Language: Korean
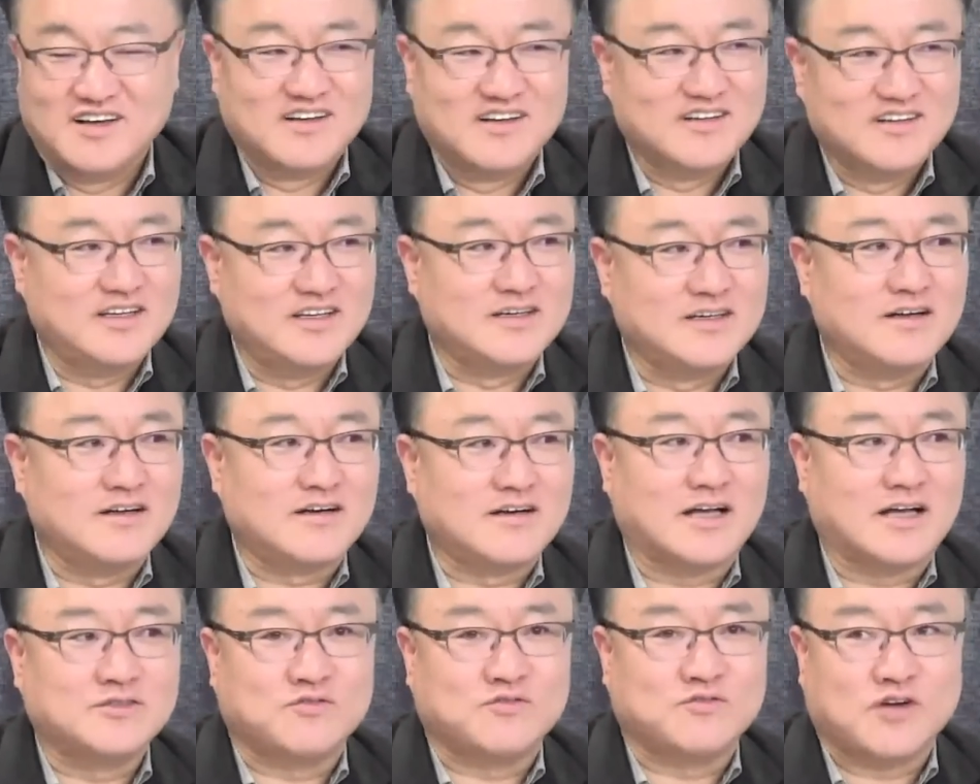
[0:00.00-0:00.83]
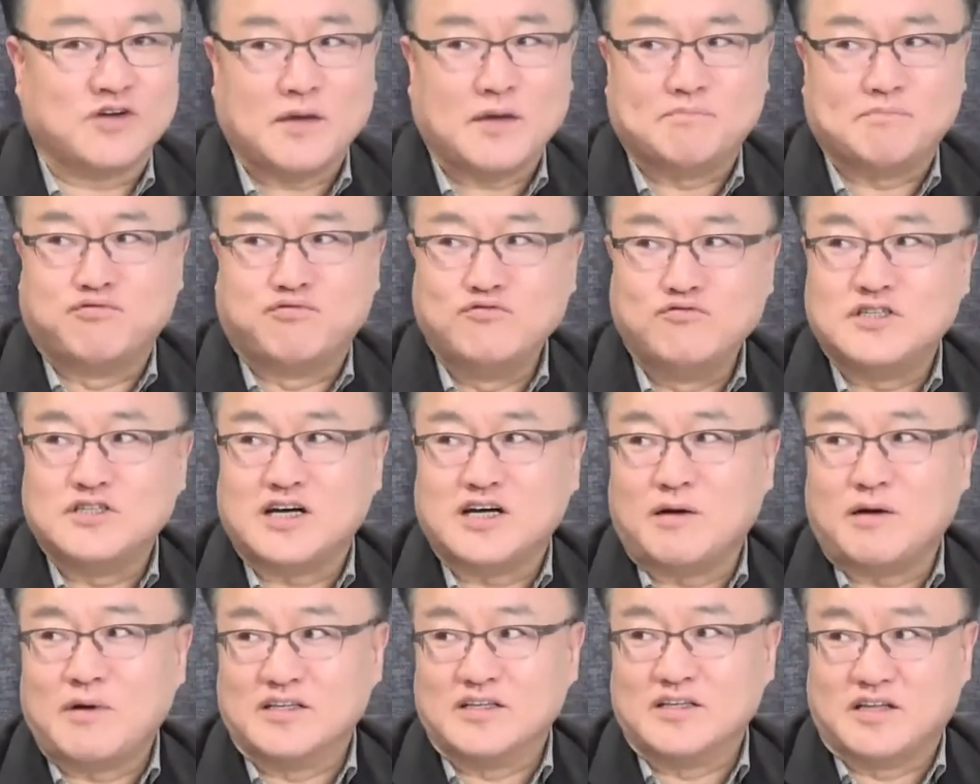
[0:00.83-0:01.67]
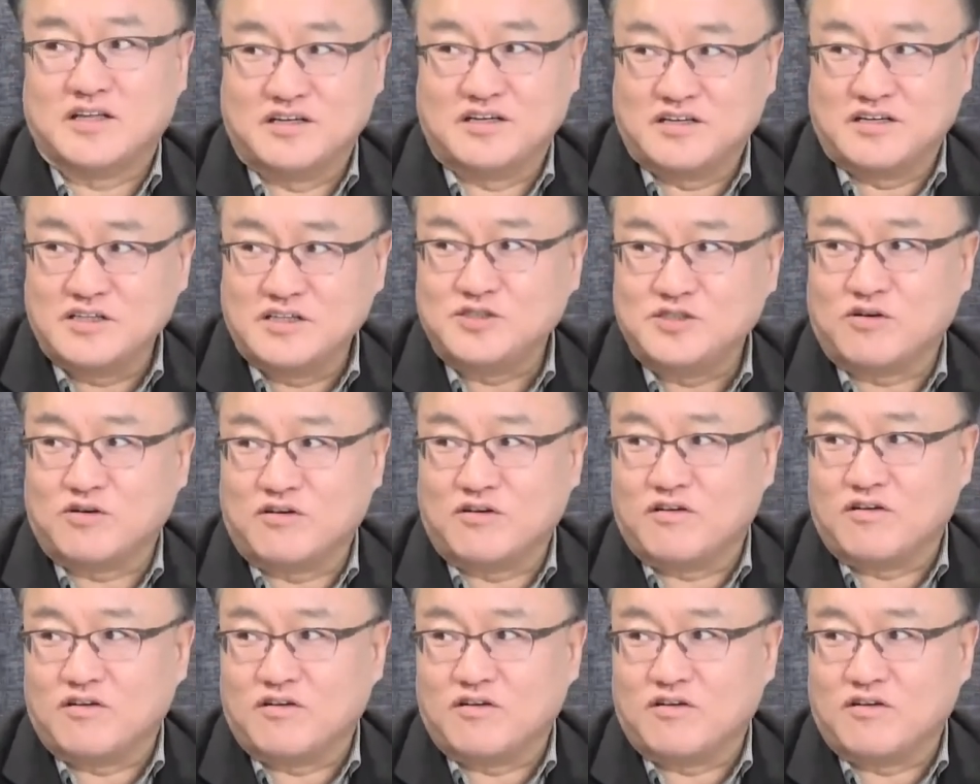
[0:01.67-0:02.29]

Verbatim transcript: 이걸 가지고 이게 분석하면 안 되는 거죠.